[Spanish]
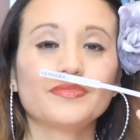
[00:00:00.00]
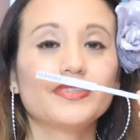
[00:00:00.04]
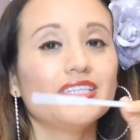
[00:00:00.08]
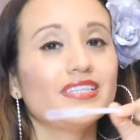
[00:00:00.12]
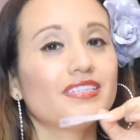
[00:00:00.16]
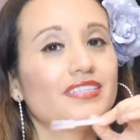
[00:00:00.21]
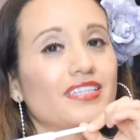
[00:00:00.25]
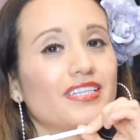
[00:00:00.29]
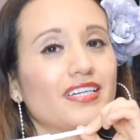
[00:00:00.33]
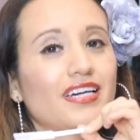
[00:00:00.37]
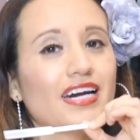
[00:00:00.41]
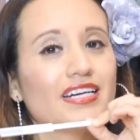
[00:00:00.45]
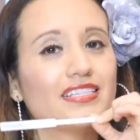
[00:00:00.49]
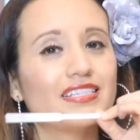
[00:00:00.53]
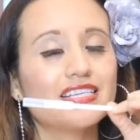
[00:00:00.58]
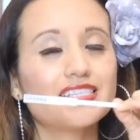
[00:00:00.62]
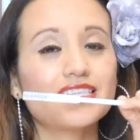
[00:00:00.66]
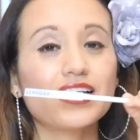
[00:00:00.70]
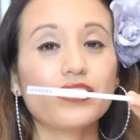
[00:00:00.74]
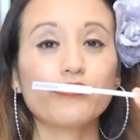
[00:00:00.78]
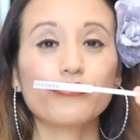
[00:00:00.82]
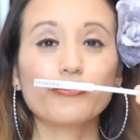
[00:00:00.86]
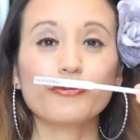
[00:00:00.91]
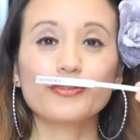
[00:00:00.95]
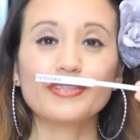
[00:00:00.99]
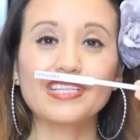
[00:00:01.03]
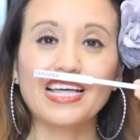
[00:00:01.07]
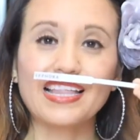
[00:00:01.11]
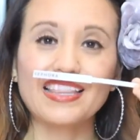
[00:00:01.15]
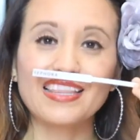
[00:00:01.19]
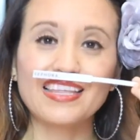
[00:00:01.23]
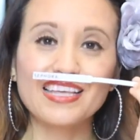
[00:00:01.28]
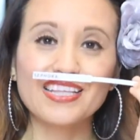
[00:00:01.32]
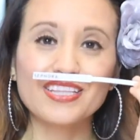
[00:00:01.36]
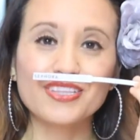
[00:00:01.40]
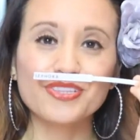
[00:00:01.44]
Sí, chicas, es
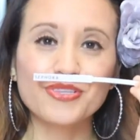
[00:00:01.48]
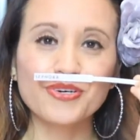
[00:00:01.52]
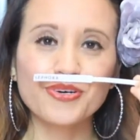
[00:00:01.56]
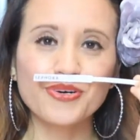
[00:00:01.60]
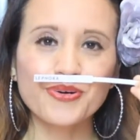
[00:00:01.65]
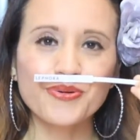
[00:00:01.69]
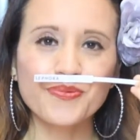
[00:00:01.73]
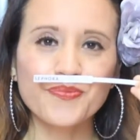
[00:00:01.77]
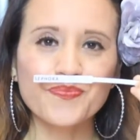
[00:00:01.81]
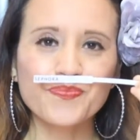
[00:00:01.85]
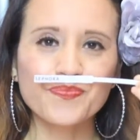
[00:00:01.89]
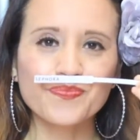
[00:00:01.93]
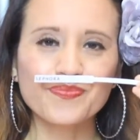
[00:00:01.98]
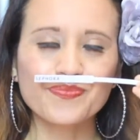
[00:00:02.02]
afrutadito,